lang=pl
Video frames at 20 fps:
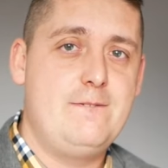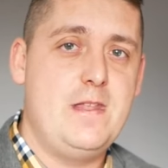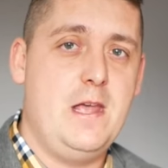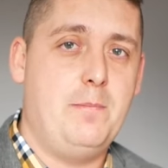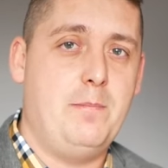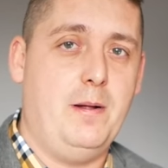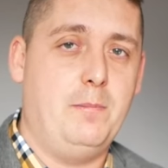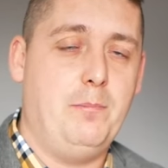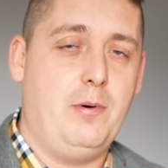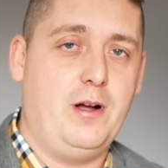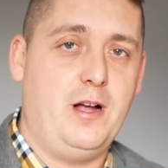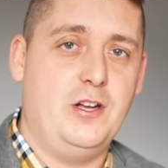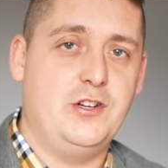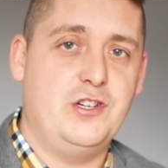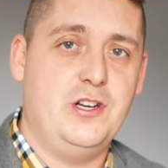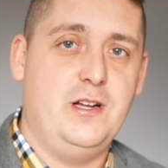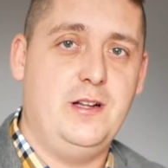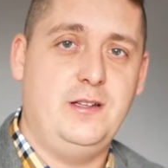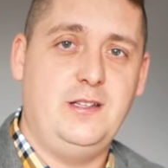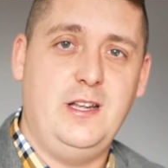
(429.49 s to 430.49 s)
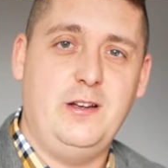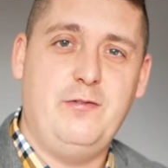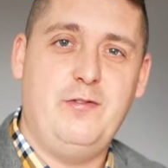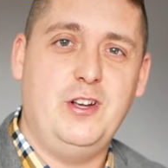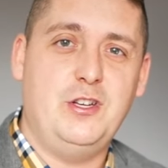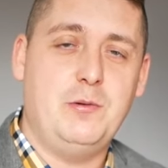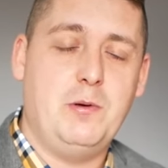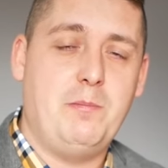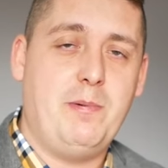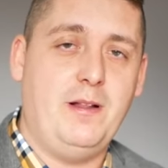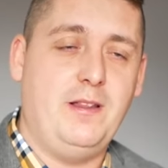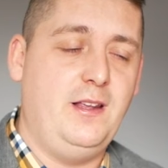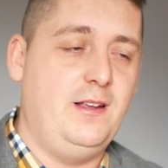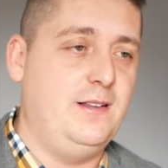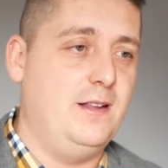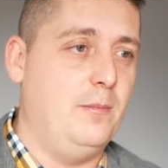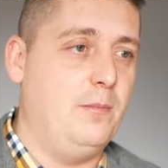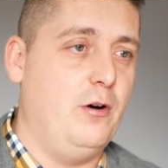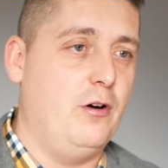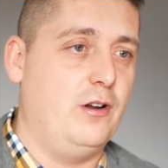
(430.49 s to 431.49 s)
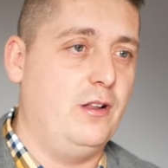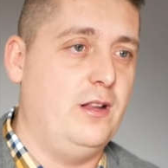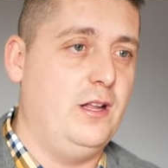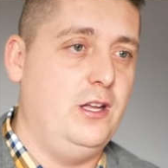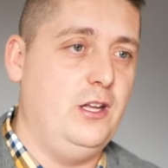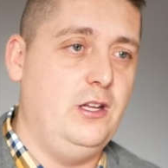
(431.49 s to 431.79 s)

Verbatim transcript: Niech pan pokaże, niech weźmie pan ich za mordy